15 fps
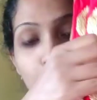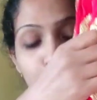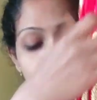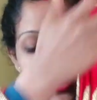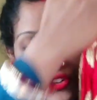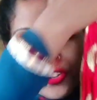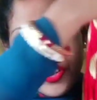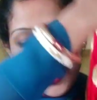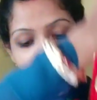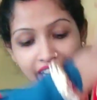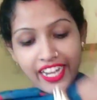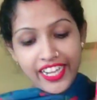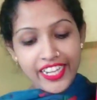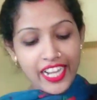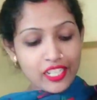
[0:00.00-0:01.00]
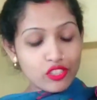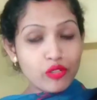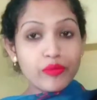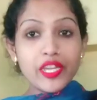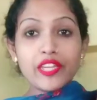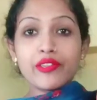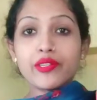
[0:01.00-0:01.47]
পুরো রেড একদম
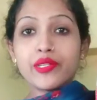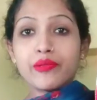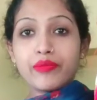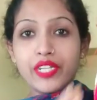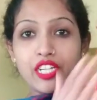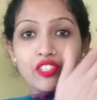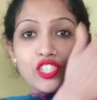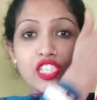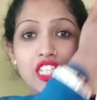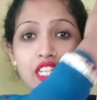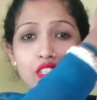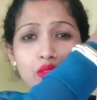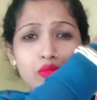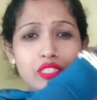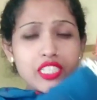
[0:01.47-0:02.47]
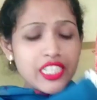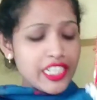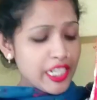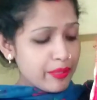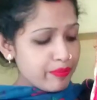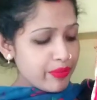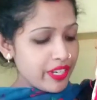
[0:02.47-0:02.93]
এই বেনারসিটা একদম
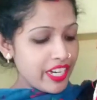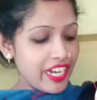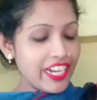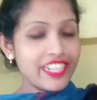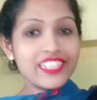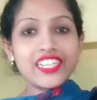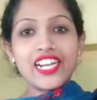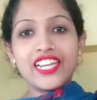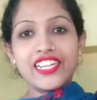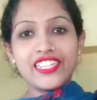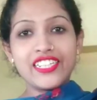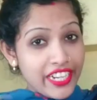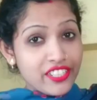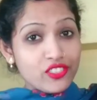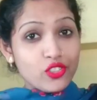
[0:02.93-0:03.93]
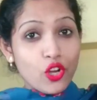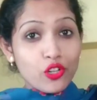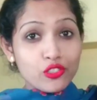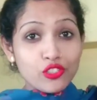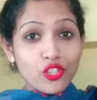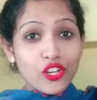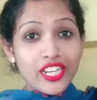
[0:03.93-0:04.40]
ডিপ রেড কালারের
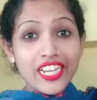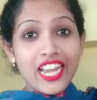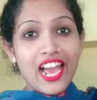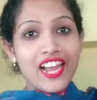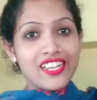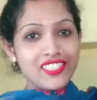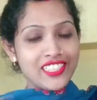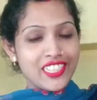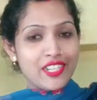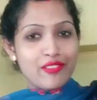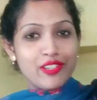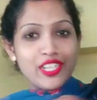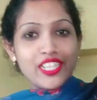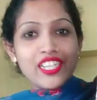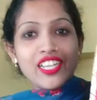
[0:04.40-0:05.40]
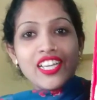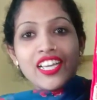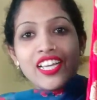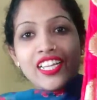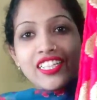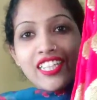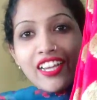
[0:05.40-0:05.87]
টকটকে লাল যেটা বলে
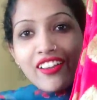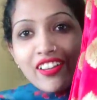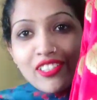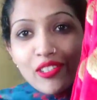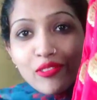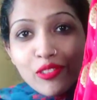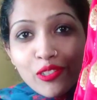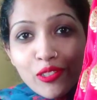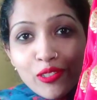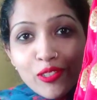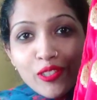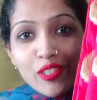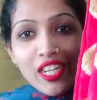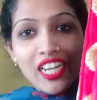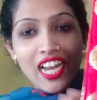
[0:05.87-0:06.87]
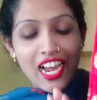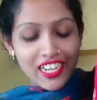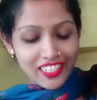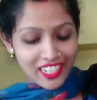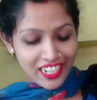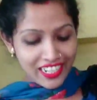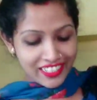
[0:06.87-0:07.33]
দেখো একদম টুকটুকে লাল
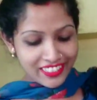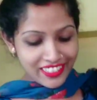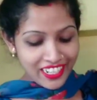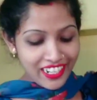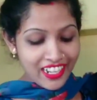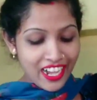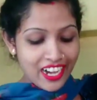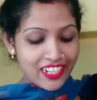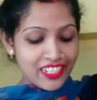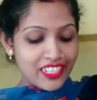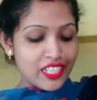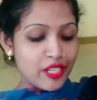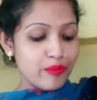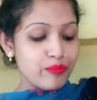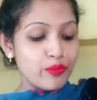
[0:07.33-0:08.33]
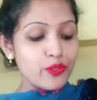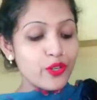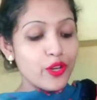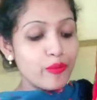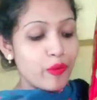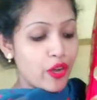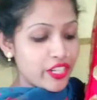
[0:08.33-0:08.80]
কালারটা আর এটা
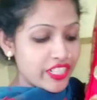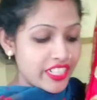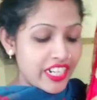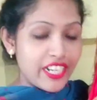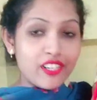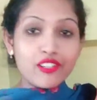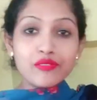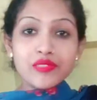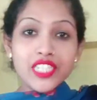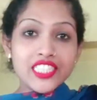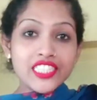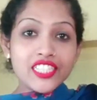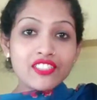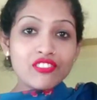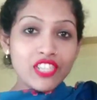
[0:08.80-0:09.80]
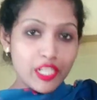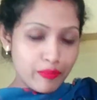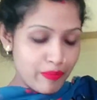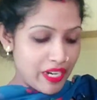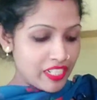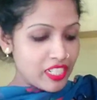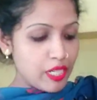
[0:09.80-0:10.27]
পুরো বডিটা এরকম যাচ্ছে কিন্তু এটা
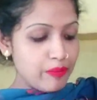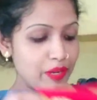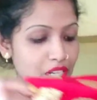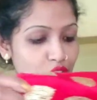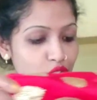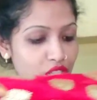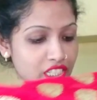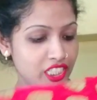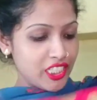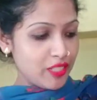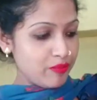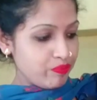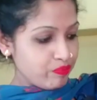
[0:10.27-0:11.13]
পাটলি পাল্লু আছে